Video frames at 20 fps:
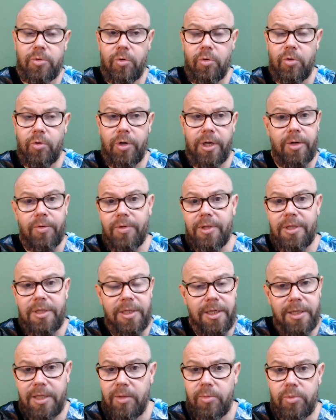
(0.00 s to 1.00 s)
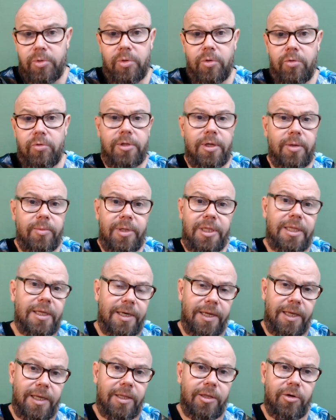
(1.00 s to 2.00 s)
o que no entiende absolutamente
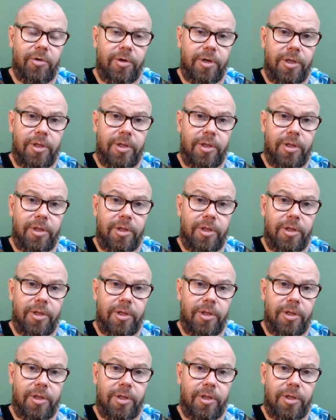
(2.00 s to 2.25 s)
nada de lo que